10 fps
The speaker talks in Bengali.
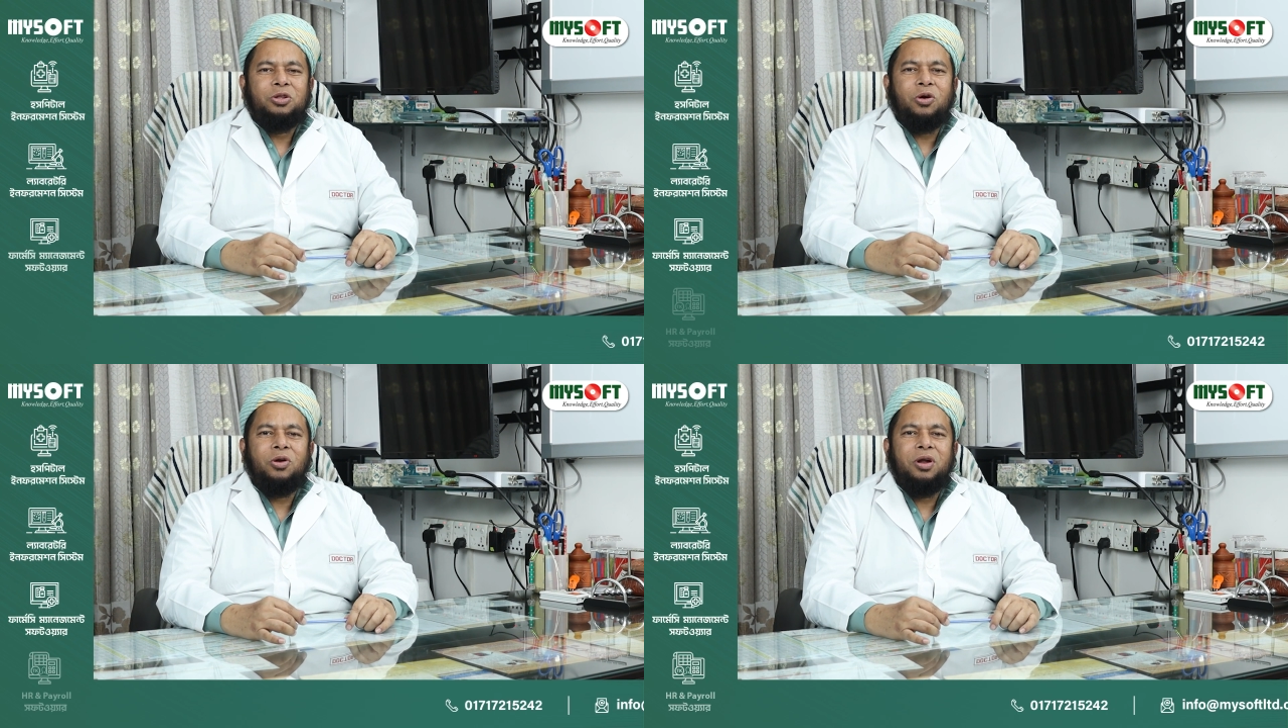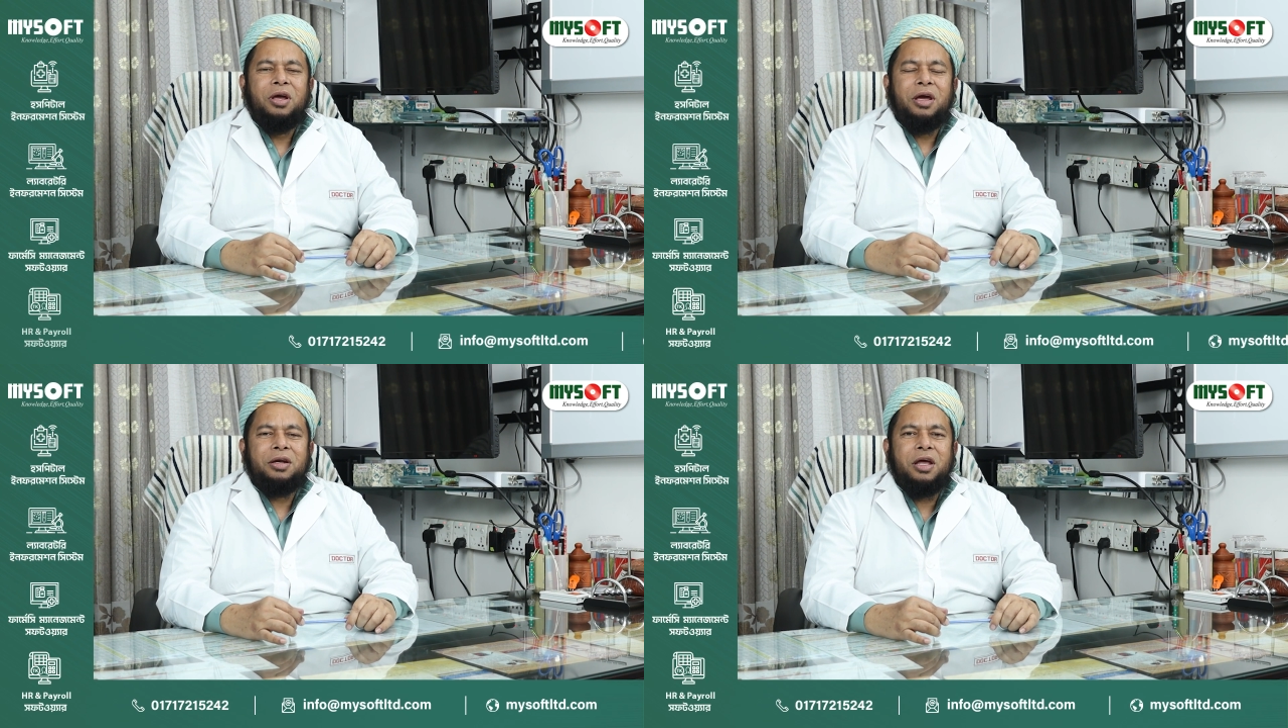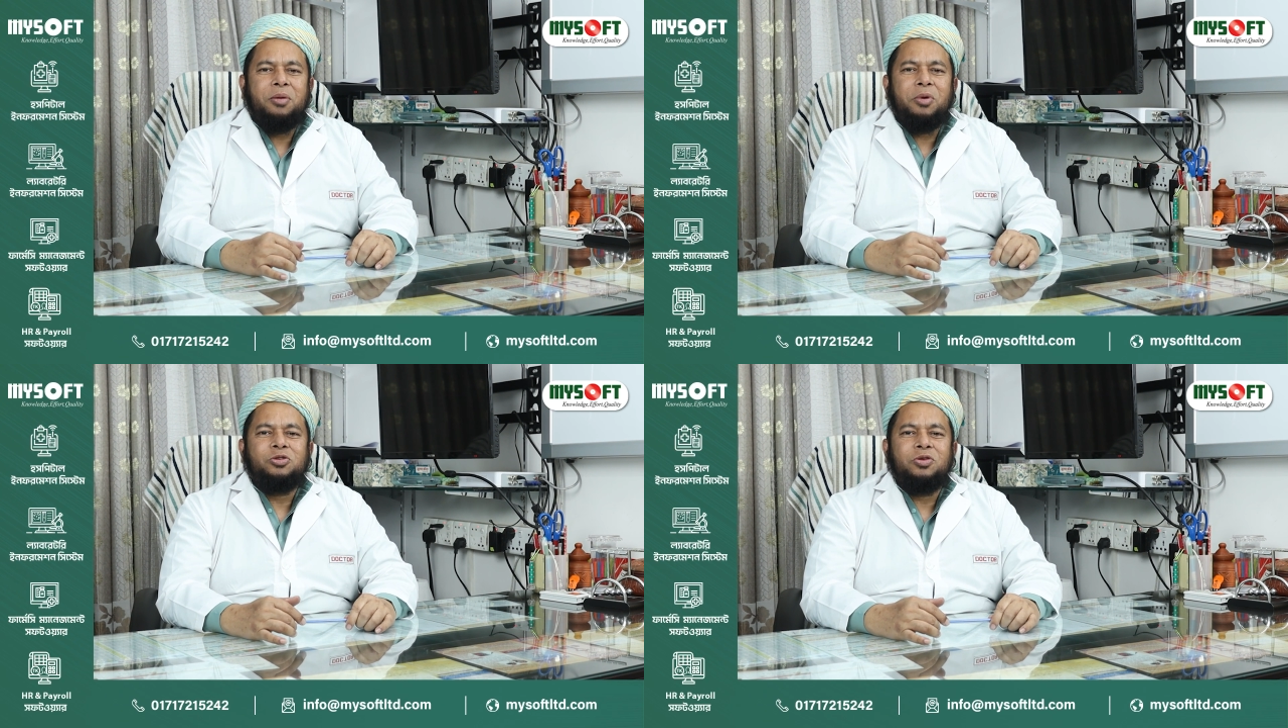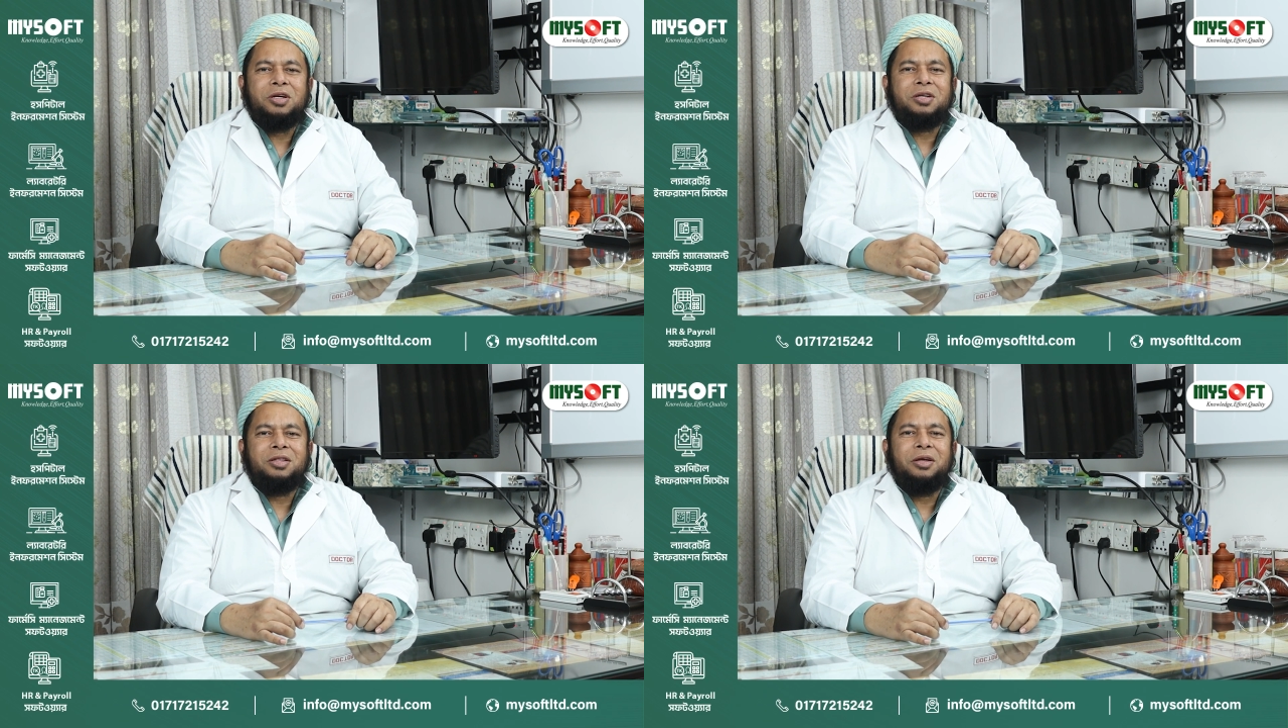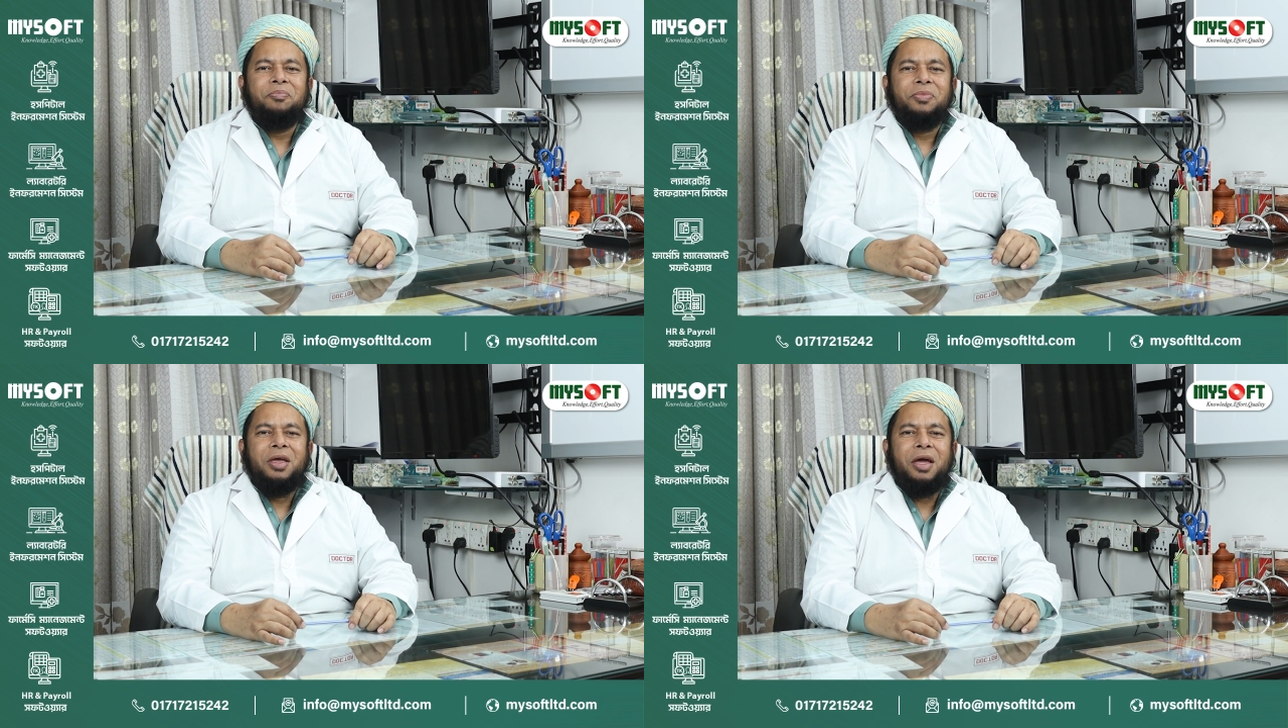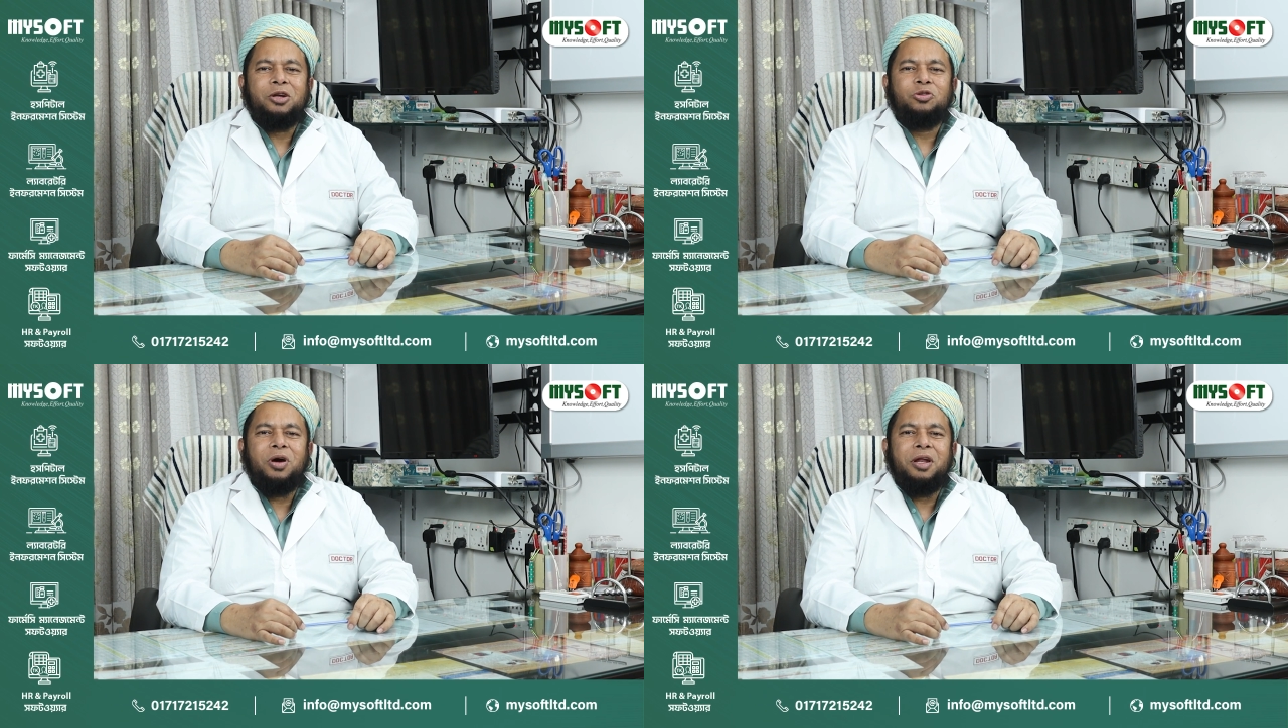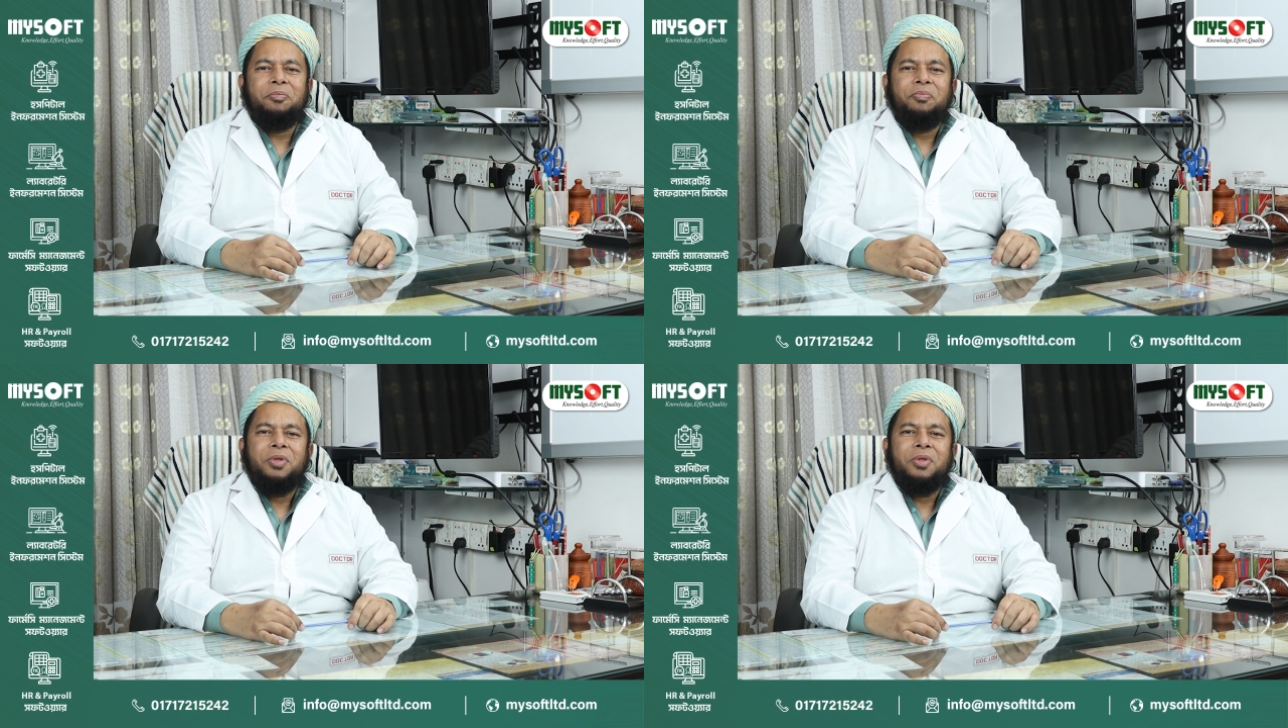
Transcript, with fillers: তখন এটা হেমাচুরিয়ার সাথে একটুখানি